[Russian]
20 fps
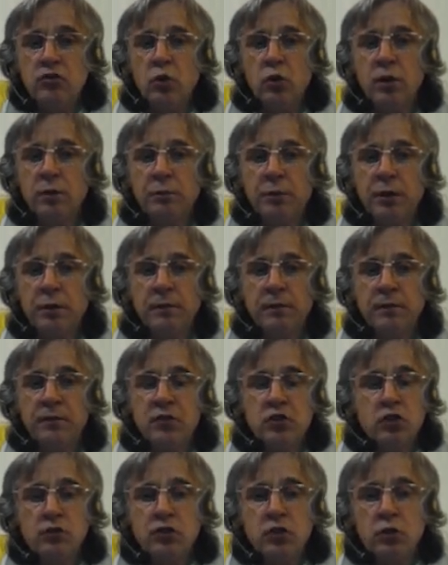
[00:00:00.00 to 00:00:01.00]
школе, при...
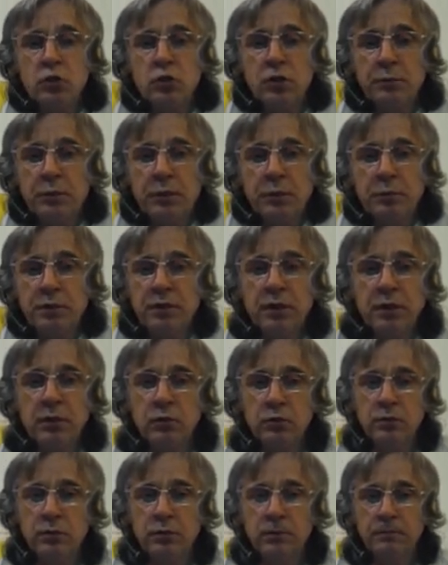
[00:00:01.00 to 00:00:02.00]
что в школе это...
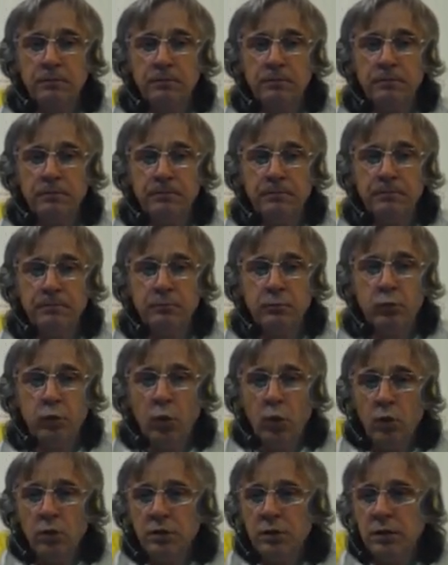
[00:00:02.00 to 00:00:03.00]
преподают. Это,
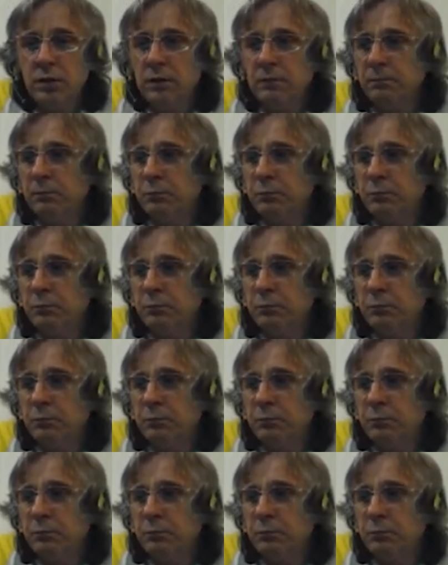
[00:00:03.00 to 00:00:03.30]
это Полное... скорее